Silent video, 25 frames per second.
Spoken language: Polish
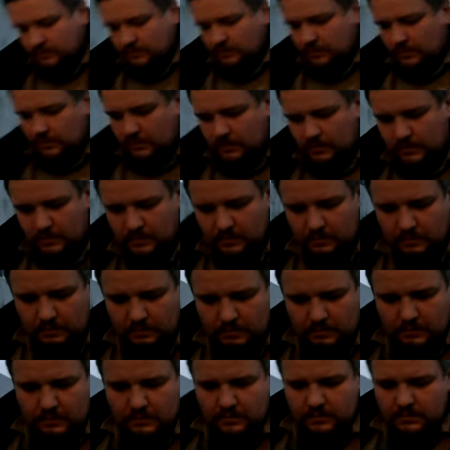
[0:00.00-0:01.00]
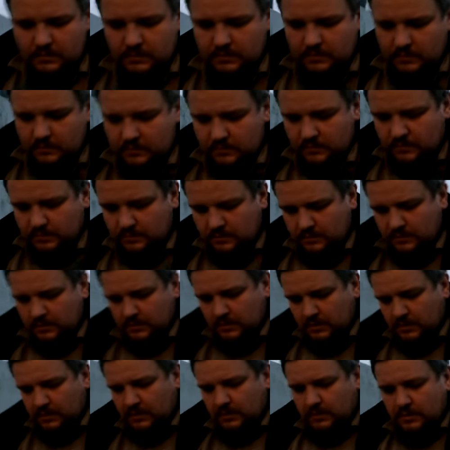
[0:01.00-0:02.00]
nie? Dropshot.
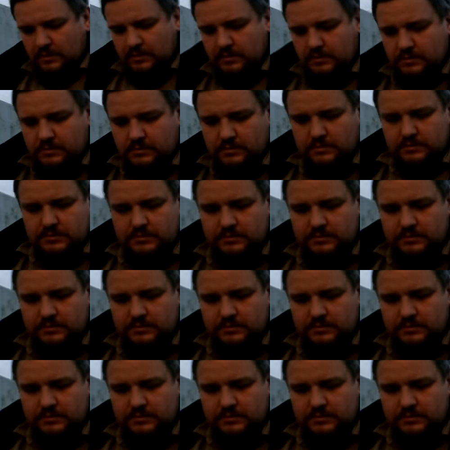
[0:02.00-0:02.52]
Jest No.